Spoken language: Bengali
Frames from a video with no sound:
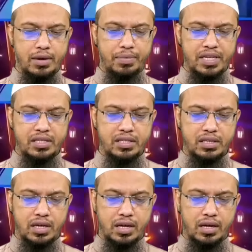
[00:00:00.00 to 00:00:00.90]
প্রিন্স
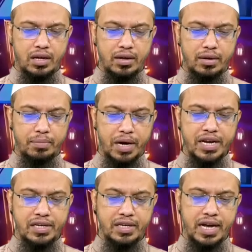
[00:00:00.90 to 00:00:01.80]

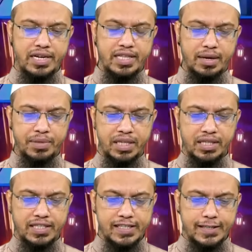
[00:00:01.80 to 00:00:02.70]
ব্রাইট আইডি থেকে আপনি
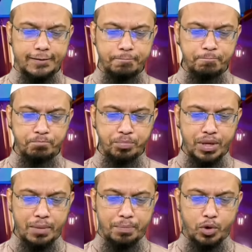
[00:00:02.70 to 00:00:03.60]
জানতে চেয়েছেন
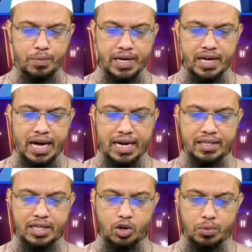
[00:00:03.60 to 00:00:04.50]
পরিবারের
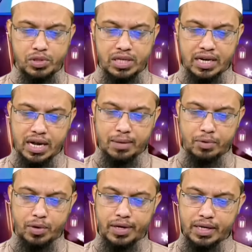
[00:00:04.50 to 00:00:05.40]
আর্থিক অবস্থা খারাপ
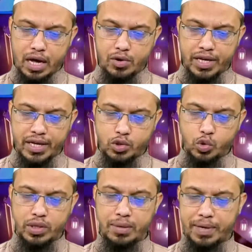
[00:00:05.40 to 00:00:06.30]
হওয়ার কারণে
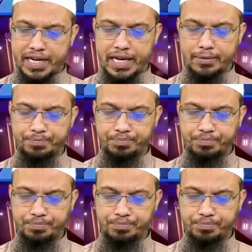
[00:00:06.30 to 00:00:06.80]
চলতে পারি না